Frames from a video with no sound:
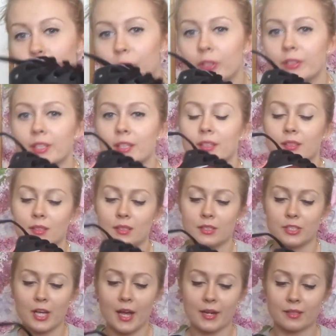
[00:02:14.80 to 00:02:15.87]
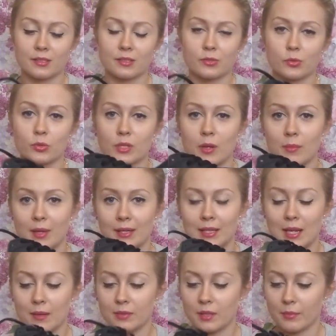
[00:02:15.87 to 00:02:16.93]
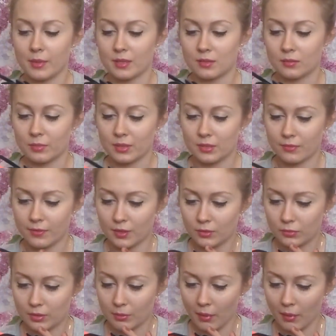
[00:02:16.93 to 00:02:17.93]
No i ten e, czarny z różem jak dla mnie bardzo, bardzo fajny.